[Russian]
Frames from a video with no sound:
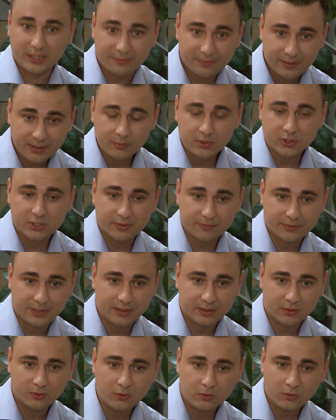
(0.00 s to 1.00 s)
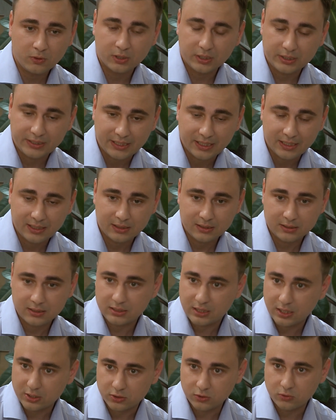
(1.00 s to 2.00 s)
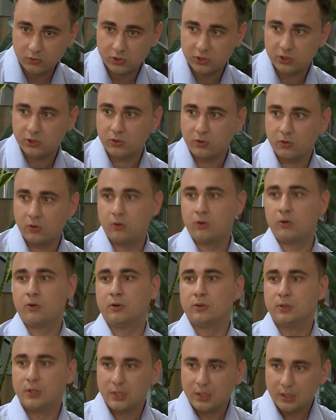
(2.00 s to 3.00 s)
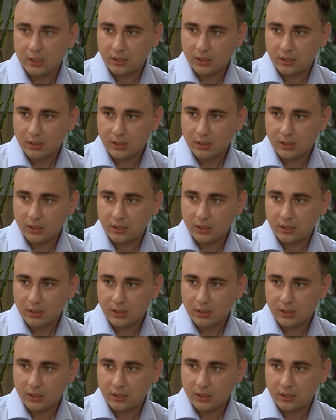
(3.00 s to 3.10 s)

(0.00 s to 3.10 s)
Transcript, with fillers: Ефима Шифрину я скажу, что